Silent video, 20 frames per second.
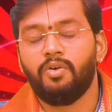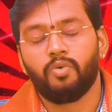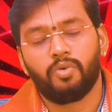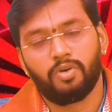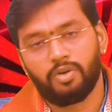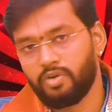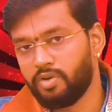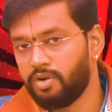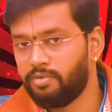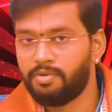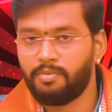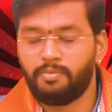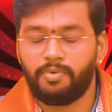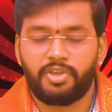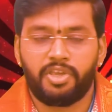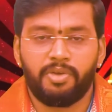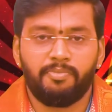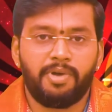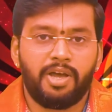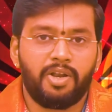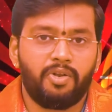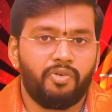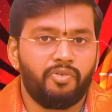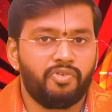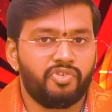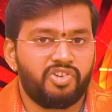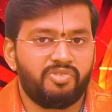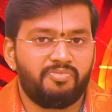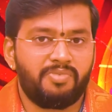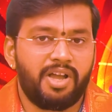உங்களுக்கு ரொம்ப முக்கியமான ஒரு
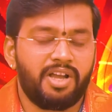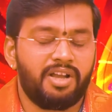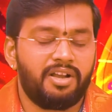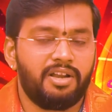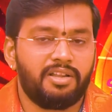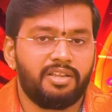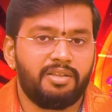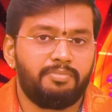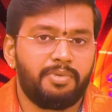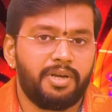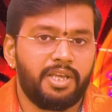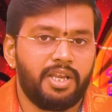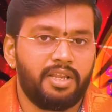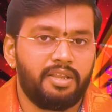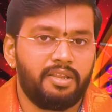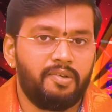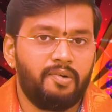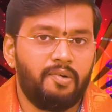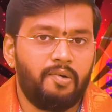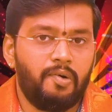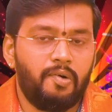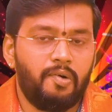விஷயமாக கருதப்படுகிறது